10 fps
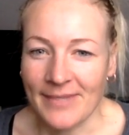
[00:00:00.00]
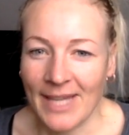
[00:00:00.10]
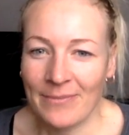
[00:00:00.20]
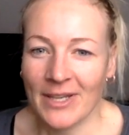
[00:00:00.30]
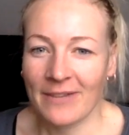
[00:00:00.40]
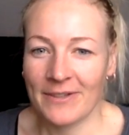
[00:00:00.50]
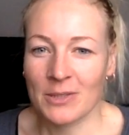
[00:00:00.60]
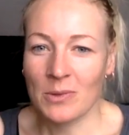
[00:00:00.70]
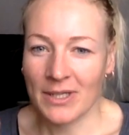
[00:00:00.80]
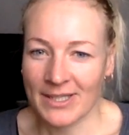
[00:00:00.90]
eben wirklich
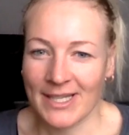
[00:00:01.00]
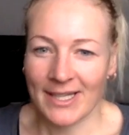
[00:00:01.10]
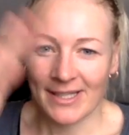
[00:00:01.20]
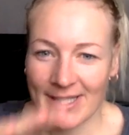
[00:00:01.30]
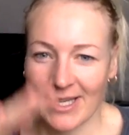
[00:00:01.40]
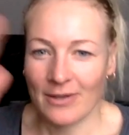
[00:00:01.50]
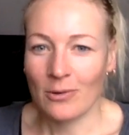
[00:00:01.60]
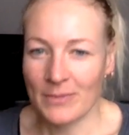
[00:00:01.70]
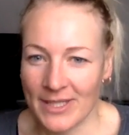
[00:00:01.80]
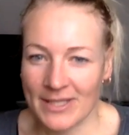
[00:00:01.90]
versuchen, zack, zack,
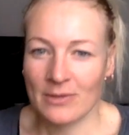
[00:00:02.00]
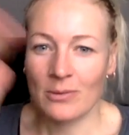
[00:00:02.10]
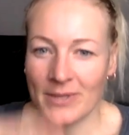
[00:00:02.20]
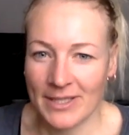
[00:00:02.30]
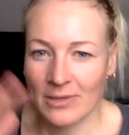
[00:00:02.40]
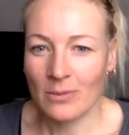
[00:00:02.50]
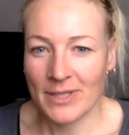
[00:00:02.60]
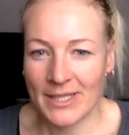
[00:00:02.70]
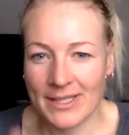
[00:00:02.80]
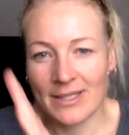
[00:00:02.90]
umsetzen, umsetzen,
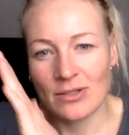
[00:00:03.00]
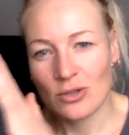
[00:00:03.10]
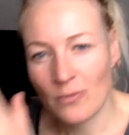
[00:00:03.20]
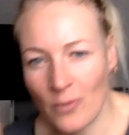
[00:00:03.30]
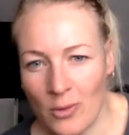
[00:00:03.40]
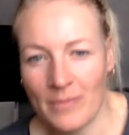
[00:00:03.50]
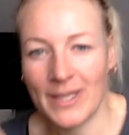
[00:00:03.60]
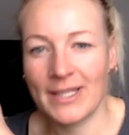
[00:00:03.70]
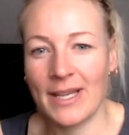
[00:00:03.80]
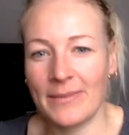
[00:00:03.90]
umsetzen, diesen Schwung
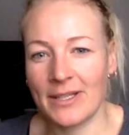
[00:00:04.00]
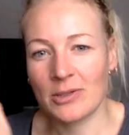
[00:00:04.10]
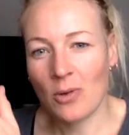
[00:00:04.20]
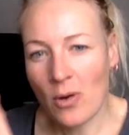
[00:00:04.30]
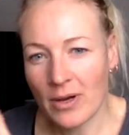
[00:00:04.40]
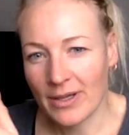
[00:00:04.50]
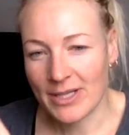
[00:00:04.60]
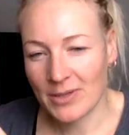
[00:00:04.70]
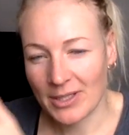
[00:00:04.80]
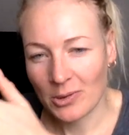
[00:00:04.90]
mitnehmen, den Druck.
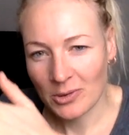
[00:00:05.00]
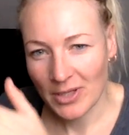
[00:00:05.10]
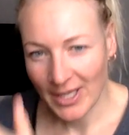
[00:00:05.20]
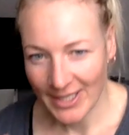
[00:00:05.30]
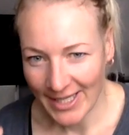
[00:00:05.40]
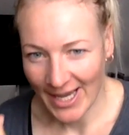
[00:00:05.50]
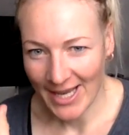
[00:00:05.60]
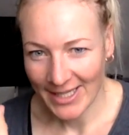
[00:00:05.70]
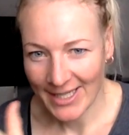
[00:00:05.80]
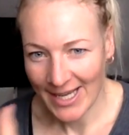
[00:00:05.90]
Also ihr drückt euch richtig
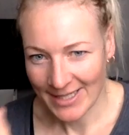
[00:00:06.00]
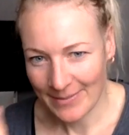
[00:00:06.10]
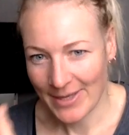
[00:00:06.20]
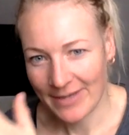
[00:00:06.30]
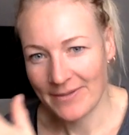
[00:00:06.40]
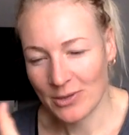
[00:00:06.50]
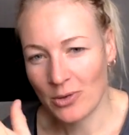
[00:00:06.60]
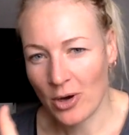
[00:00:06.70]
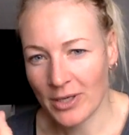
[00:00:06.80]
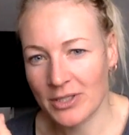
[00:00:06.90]
rein, die Kante macht wie so
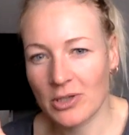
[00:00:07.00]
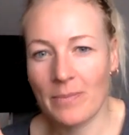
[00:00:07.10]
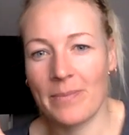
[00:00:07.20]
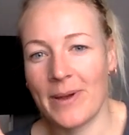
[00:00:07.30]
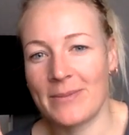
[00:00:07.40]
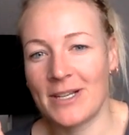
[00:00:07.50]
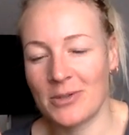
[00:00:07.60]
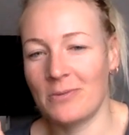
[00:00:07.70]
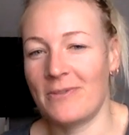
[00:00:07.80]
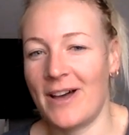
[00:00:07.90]
ein Hockeystopp beim
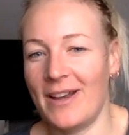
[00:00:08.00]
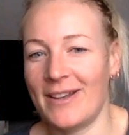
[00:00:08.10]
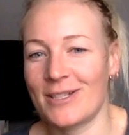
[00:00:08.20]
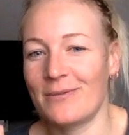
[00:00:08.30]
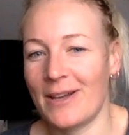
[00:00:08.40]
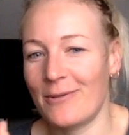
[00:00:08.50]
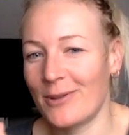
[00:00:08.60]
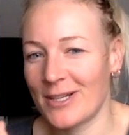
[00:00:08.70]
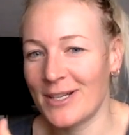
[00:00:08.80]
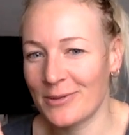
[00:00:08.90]
Schlittschuhfahren. Also wer von
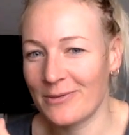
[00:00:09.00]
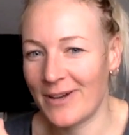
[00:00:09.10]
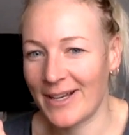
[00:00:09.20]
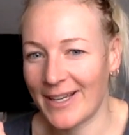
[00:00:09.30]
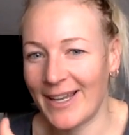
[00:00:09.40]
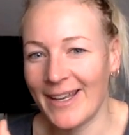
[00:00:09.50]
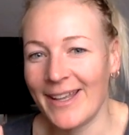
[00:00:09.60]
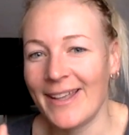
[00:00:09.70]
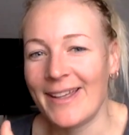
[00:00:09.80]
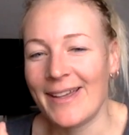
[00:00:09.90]
euch Schlittschuh fahren kann,
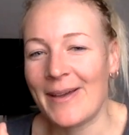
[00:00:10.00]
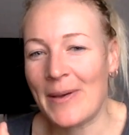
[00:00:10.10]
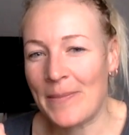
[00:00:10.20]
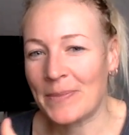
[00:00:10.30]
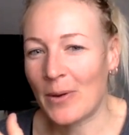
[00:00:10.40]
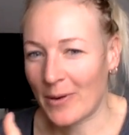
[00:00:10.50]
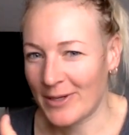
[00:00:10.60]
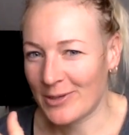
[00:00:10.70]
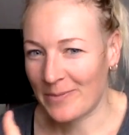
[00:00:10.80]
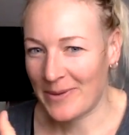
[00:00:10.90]
ähm,
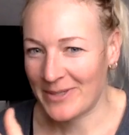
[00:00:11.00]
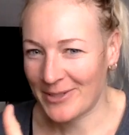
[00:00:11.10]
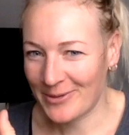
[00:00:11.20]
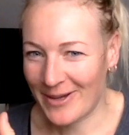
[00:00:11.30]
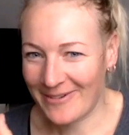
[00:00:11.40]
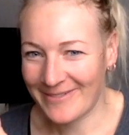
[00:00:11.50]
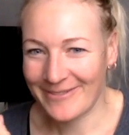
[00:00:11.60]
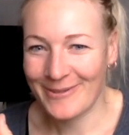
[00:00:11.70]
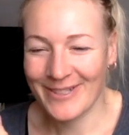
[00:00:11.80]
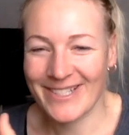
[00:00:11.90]
Hockeystopp beim
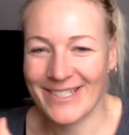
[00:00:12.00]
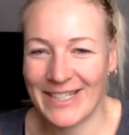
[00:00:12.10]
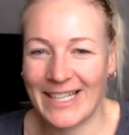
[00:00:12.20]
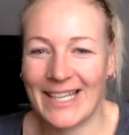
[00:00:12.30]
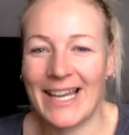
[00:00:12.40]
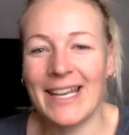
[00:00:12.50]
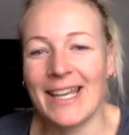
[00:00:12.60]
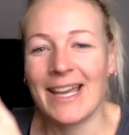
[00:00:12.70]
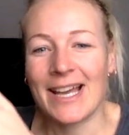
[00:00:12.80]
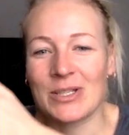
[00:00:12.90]
Schlittschuhlaufen, fühlt sich so ähnlich an.
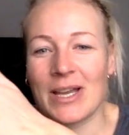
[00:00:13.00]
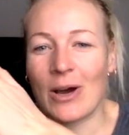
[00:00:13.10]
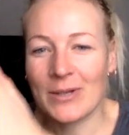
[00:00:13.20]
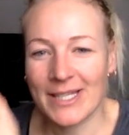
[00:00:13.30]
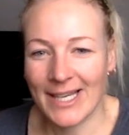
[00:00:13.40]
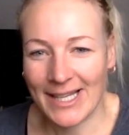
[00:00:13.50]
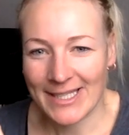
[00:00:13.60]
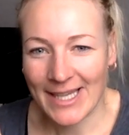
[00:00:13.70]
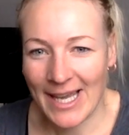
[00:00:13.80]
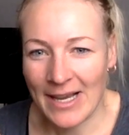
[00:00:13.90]
Also ihr haut die
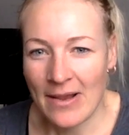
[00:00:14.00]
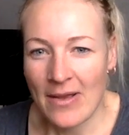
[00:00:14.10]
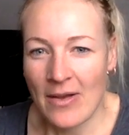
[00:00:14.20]
Kante rein